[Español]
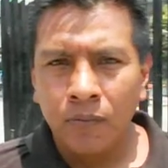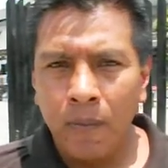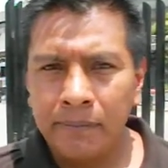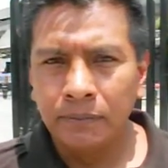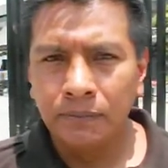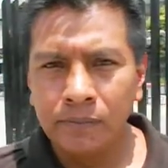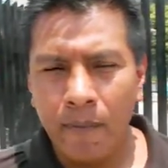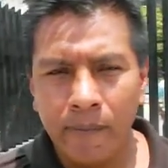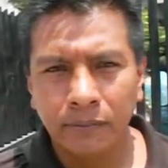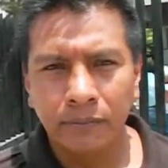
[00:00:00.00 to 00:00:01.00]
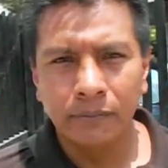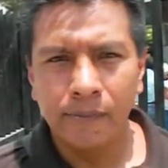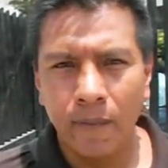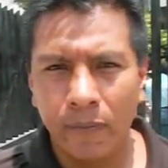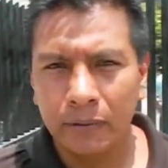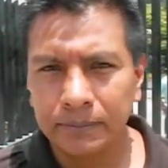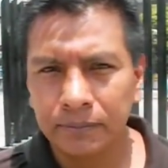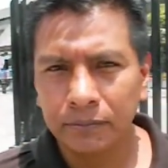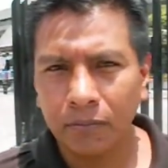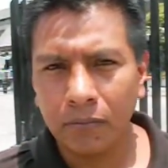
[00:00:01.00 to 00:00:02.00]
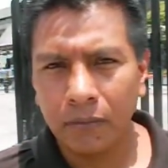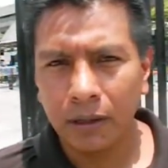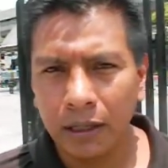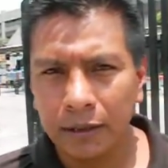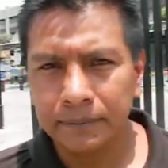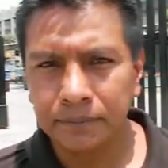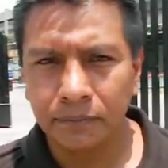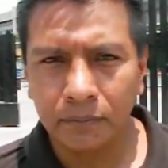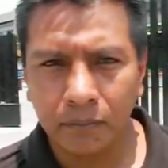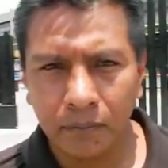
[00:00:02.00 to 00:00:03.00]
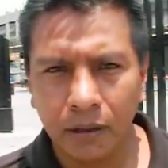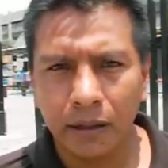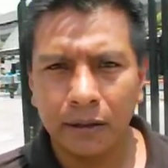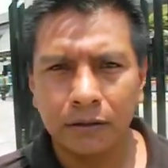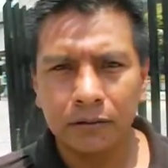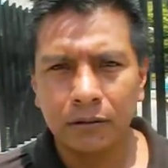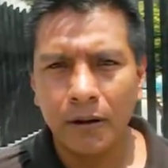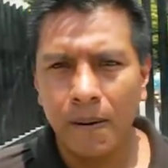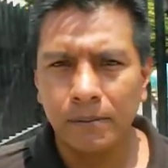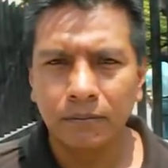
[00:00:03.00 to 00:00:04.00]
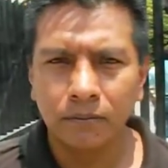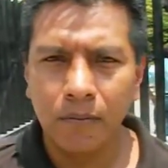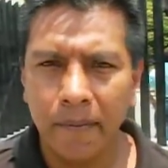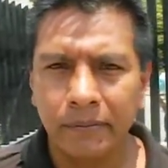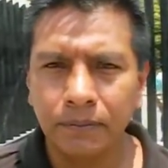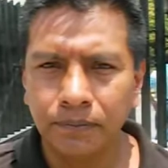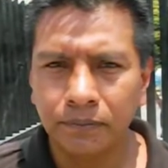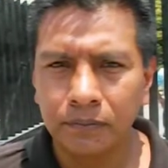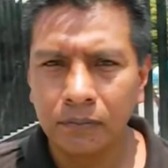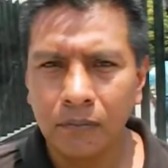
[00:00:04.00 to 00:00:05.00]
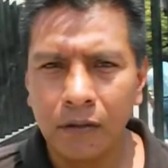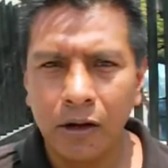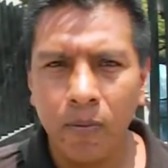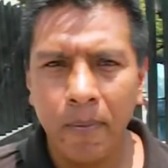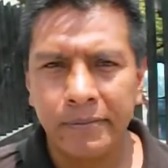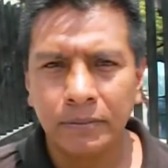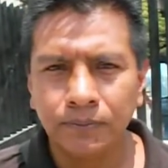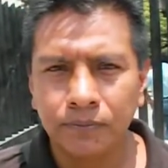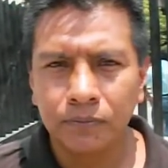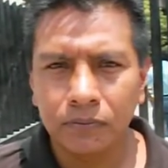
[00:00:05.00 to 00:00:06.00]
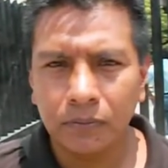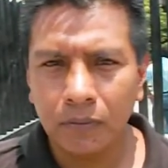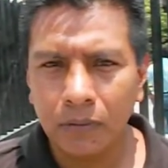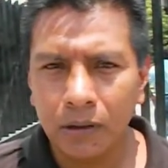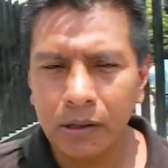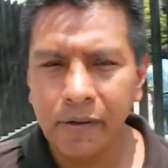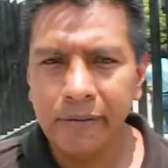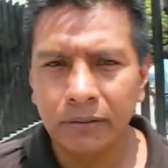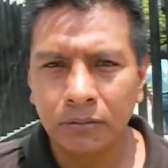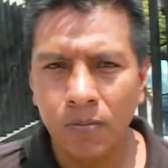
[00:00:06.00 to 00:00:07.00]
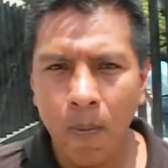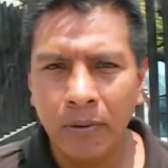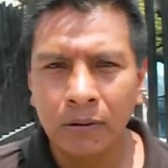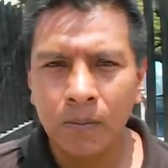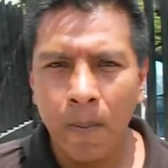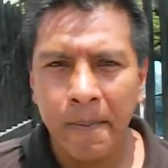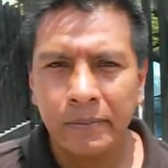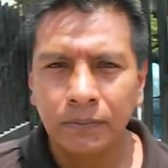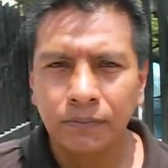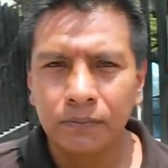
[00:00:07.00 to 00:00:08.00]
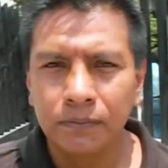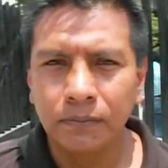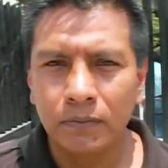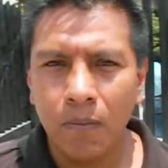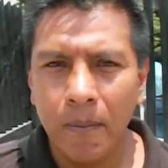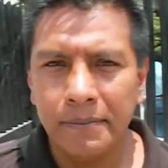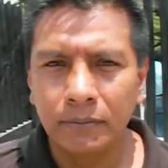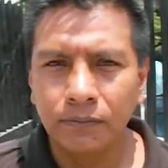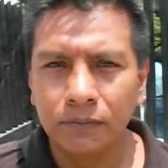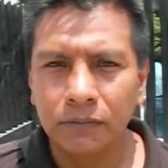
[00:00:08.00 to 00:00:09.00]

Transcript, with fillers: Jorge Barrera, eh, platícanos, estás preparando a Juan Churritos Hernández para pelear con el japonés Yoka el mes que entra.